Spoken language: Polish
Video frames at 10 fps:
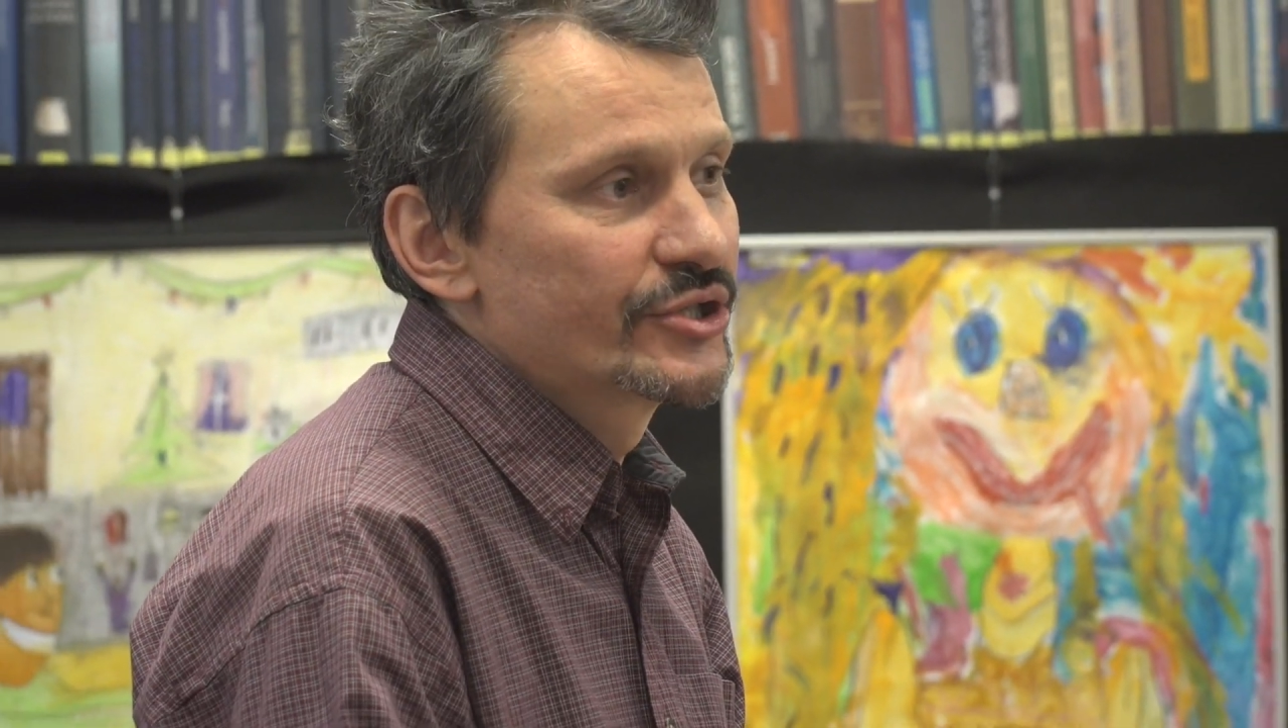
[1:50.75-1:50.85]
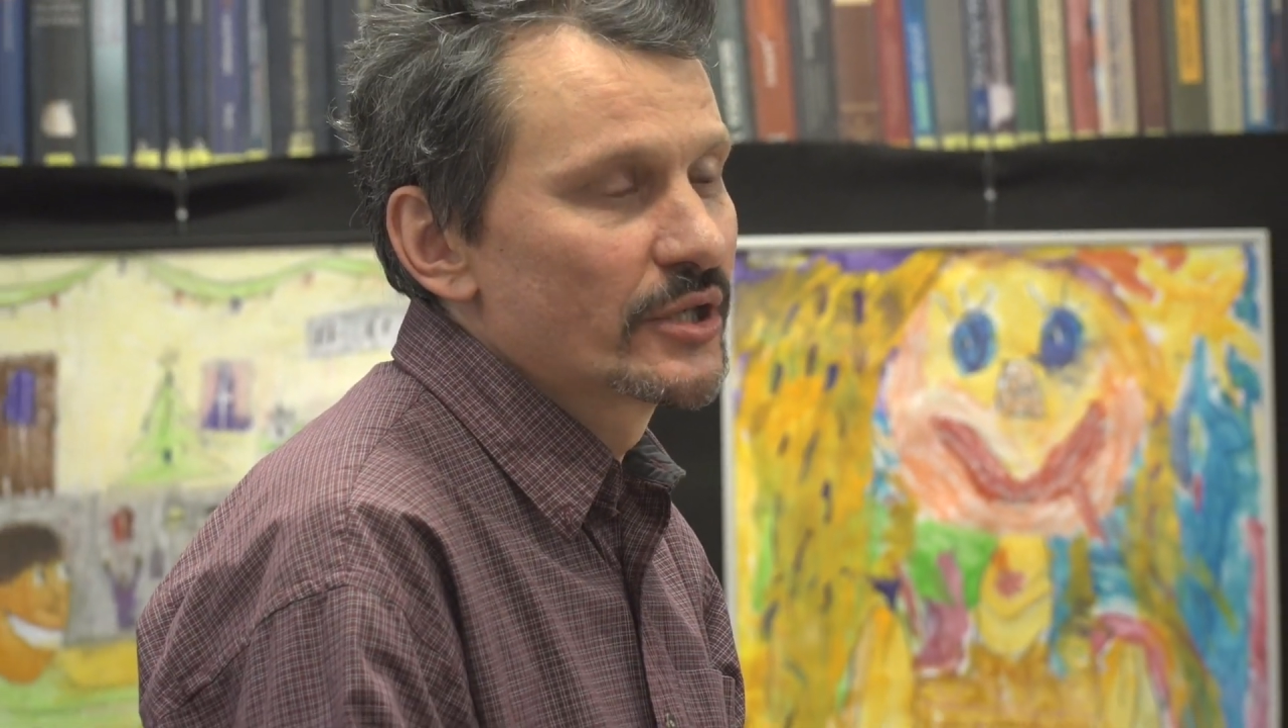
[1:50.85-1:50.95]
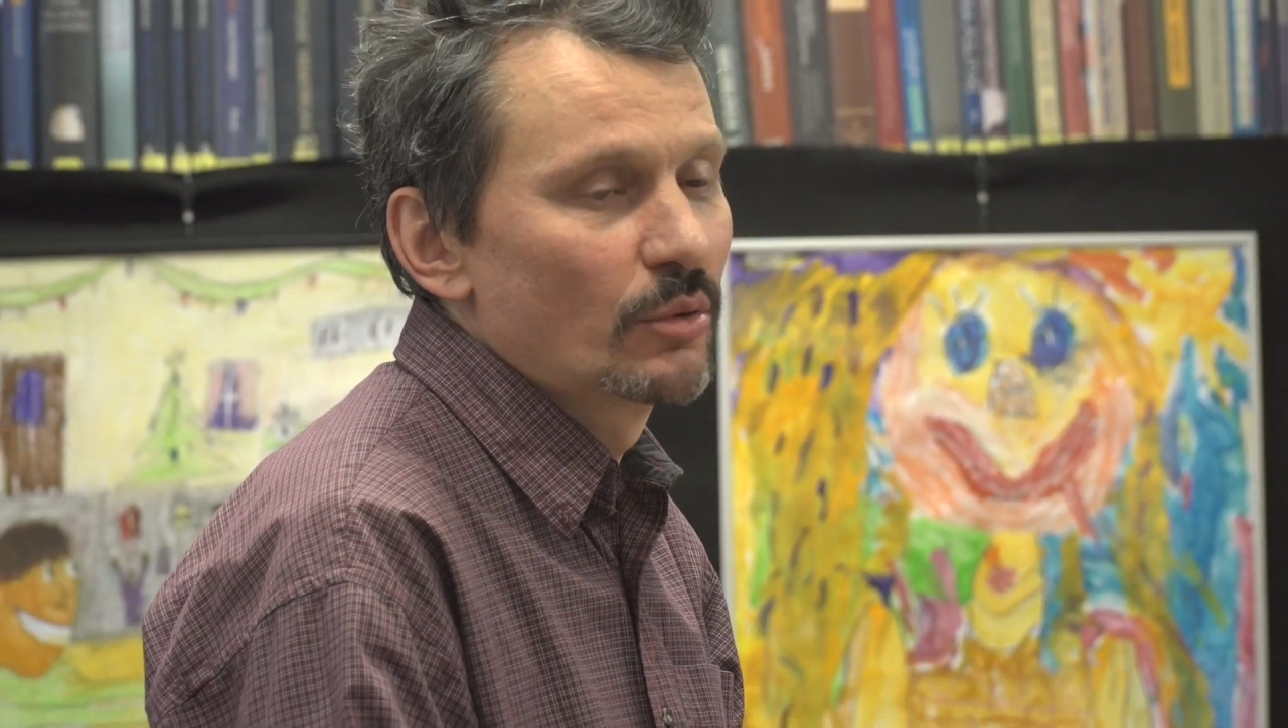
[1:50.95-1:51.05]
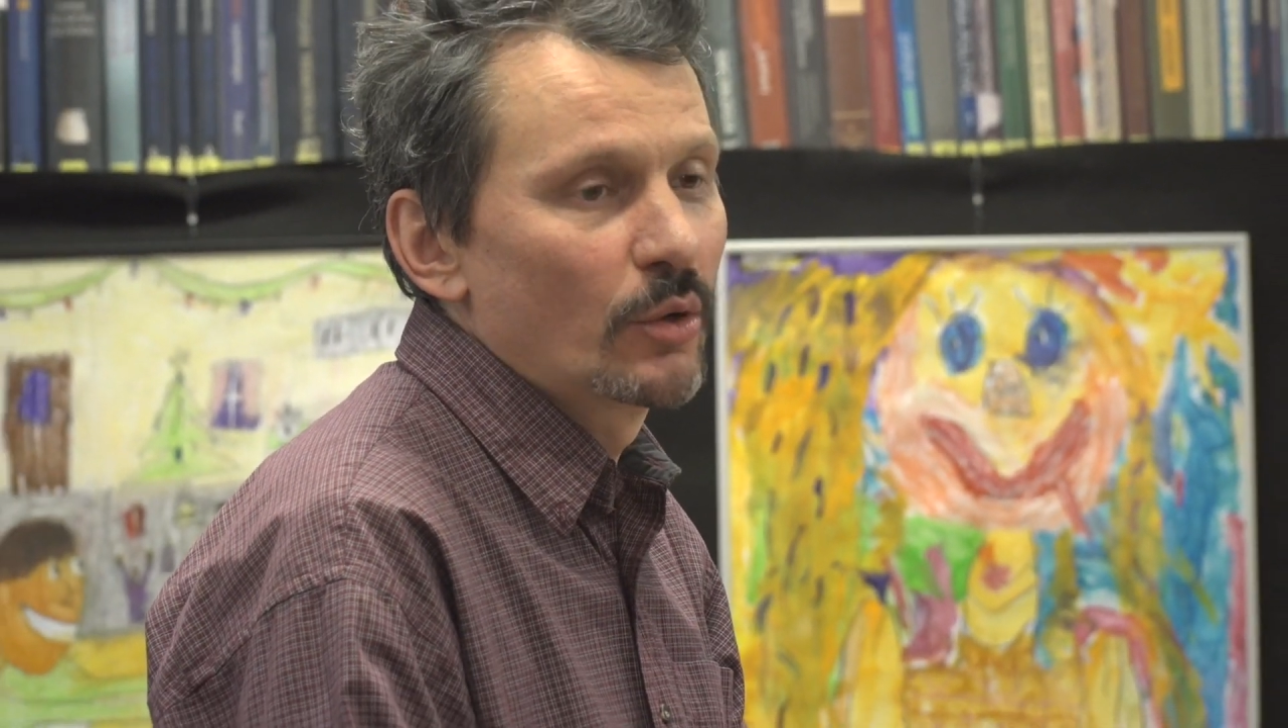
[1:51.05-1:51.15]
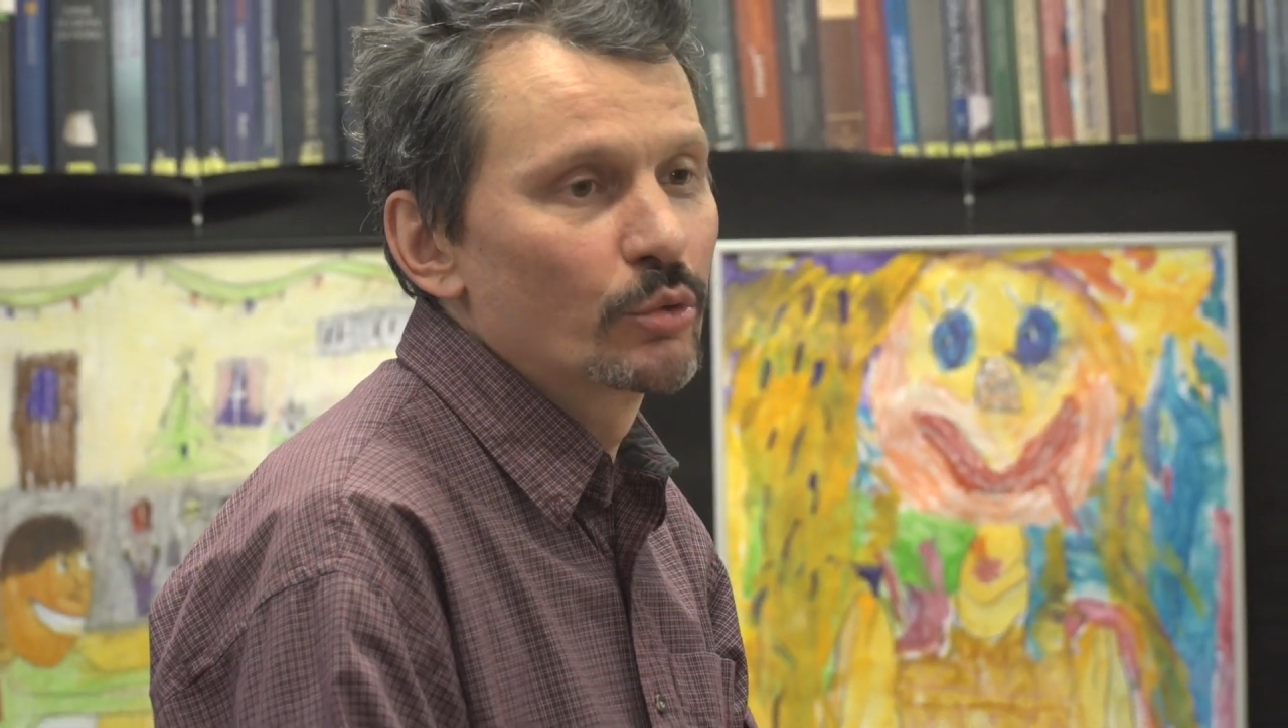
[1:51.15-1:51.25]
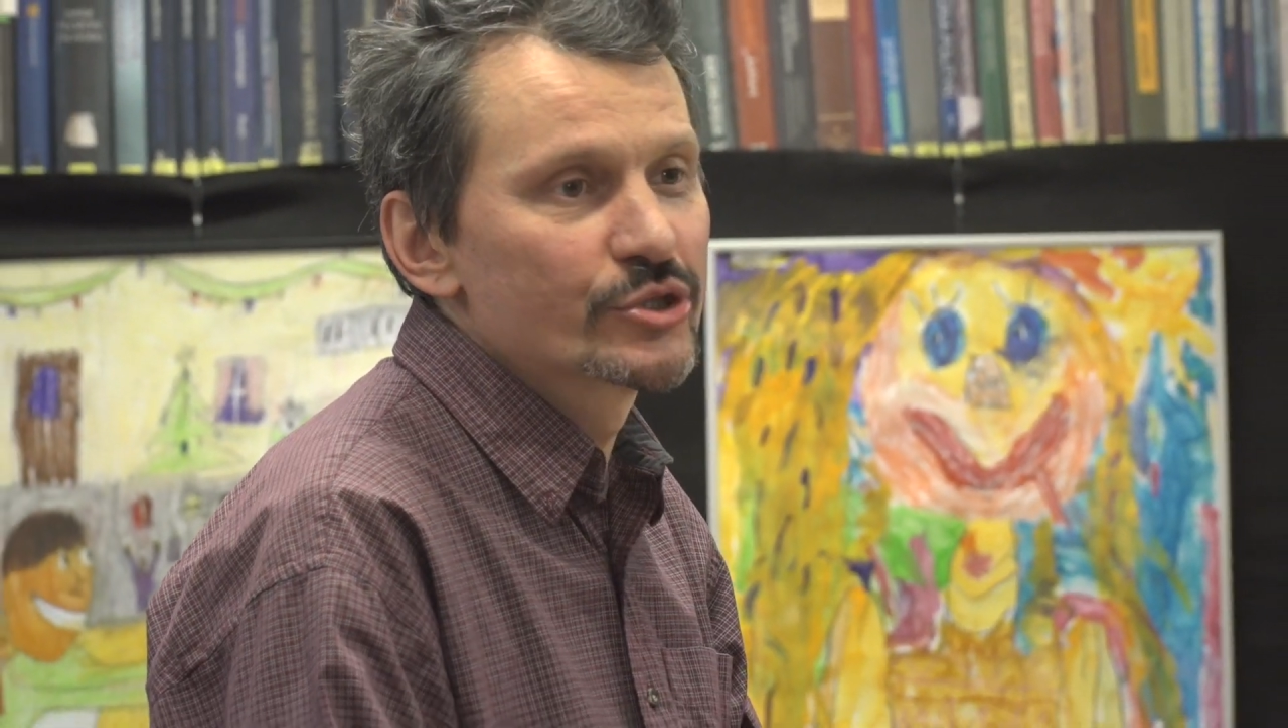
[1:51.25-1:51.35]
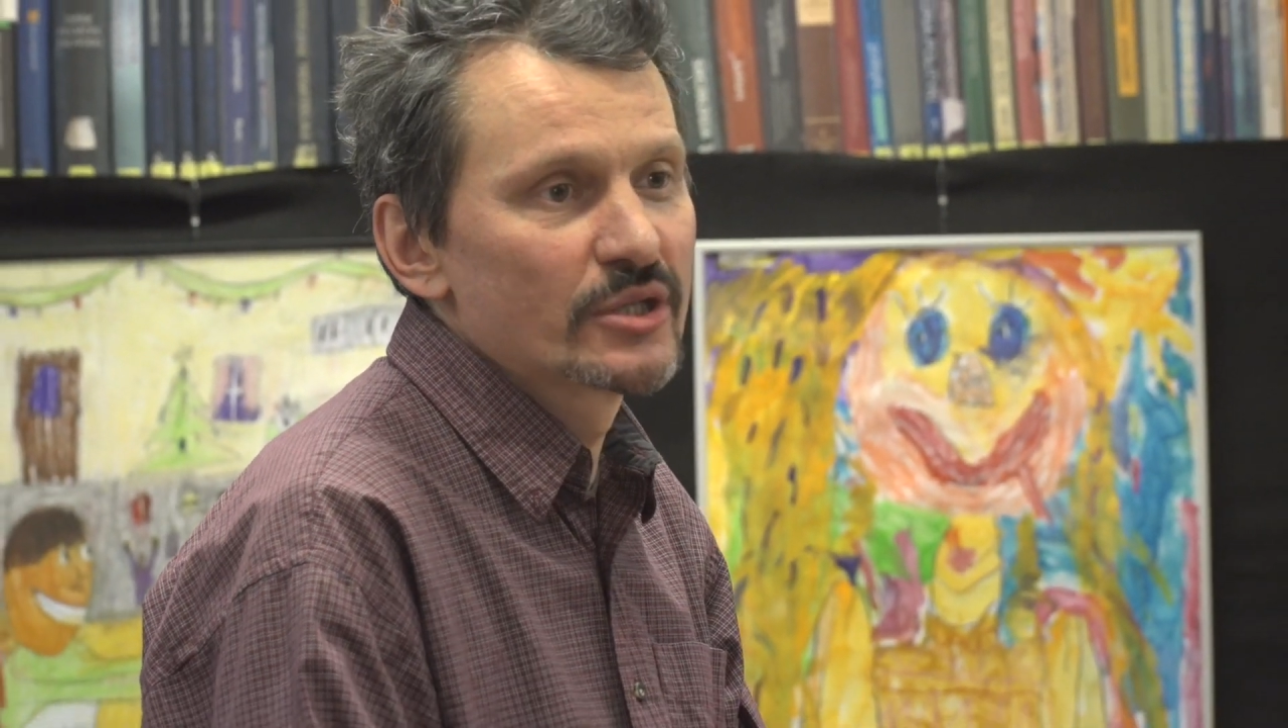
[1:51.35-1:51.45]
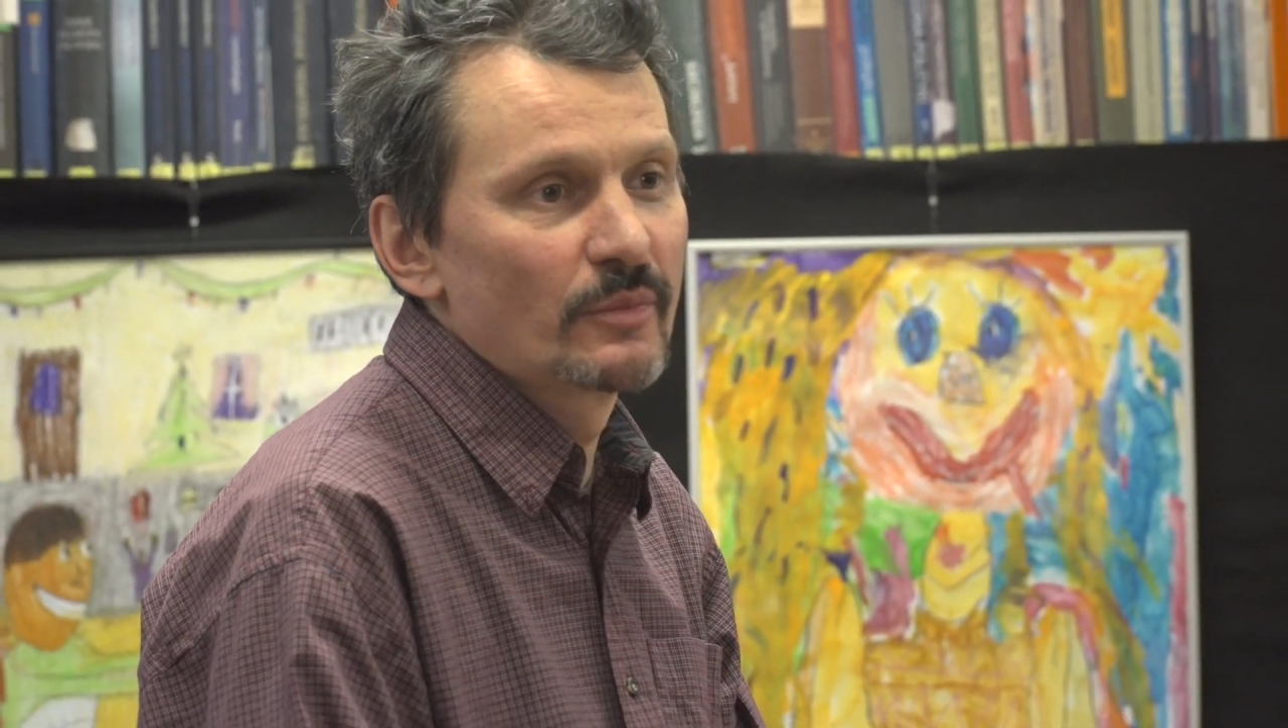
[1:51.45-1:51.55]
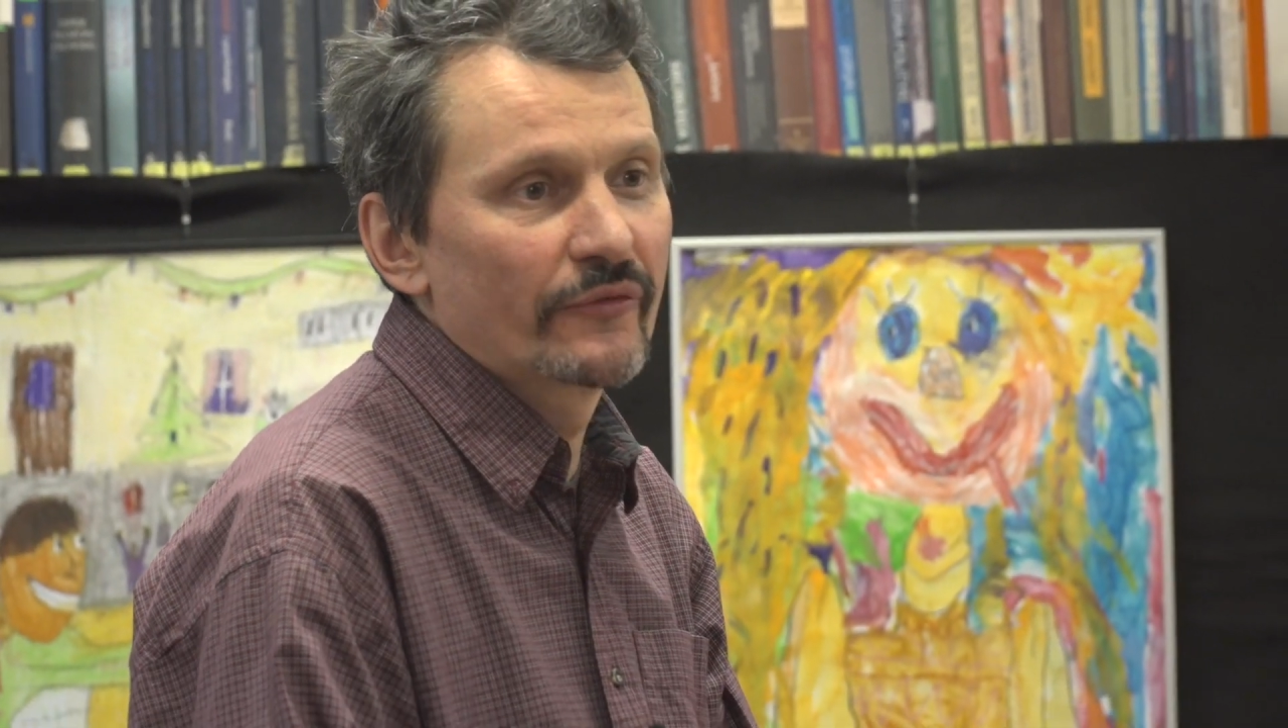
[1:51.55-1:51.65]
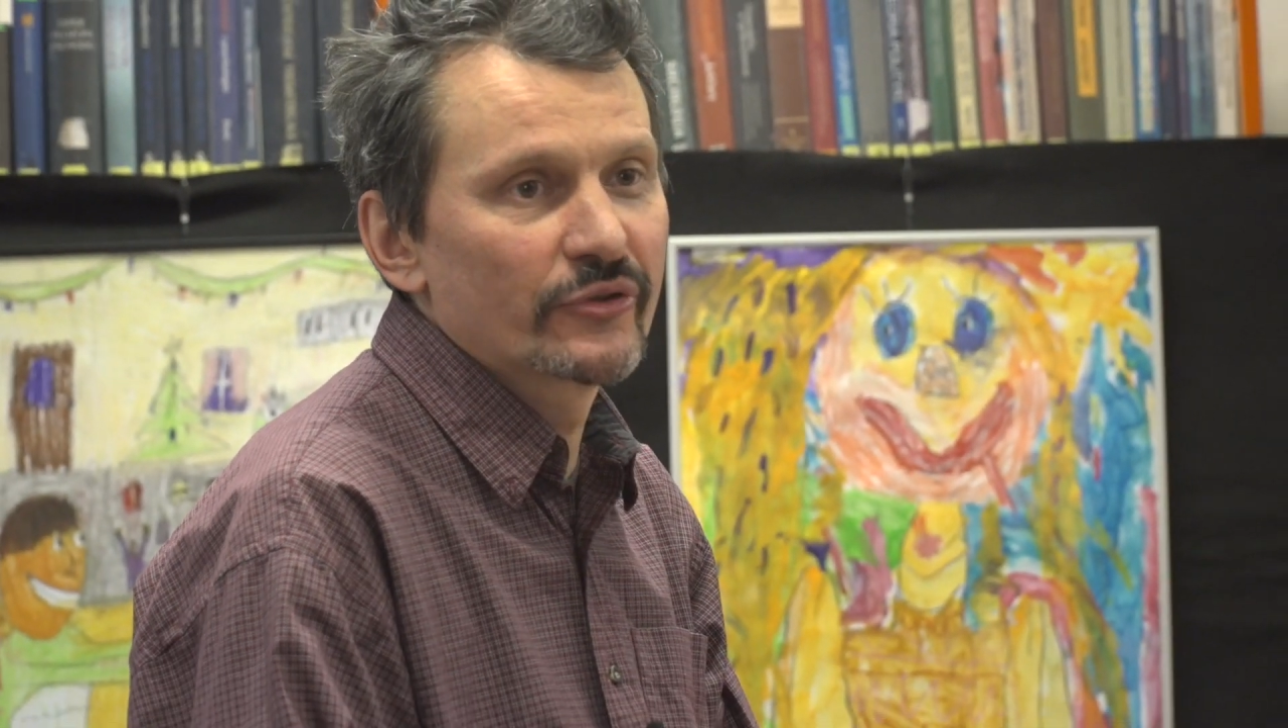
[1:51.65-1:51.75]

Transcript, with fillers: się uczymy